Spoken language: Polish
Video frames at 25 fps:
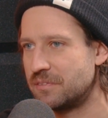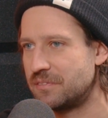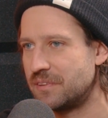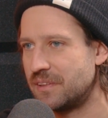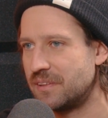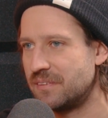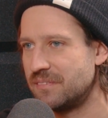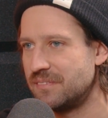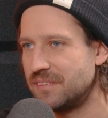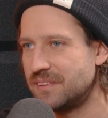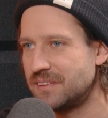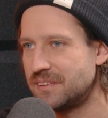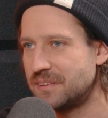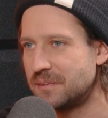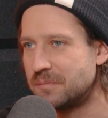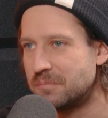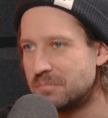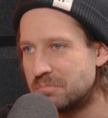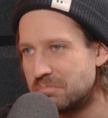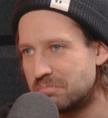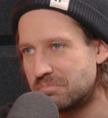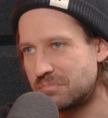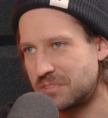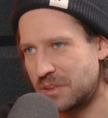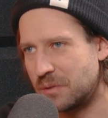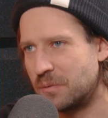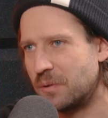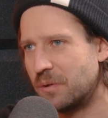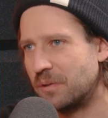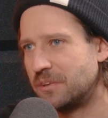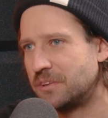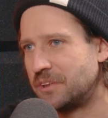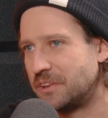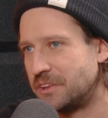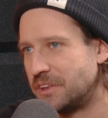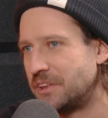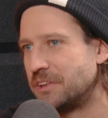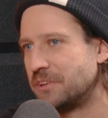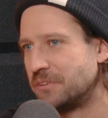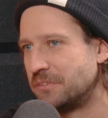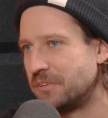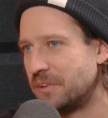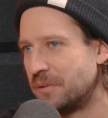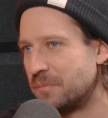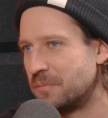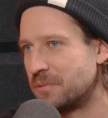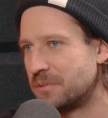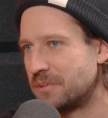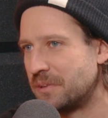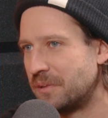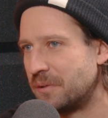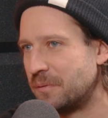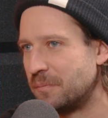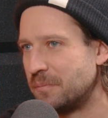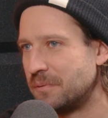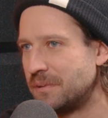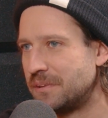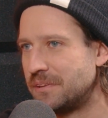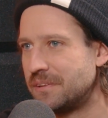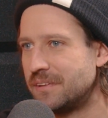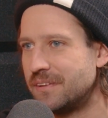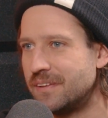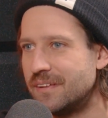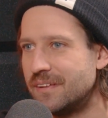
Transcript: telewizji. Są gorsze rzeczy, które można robić.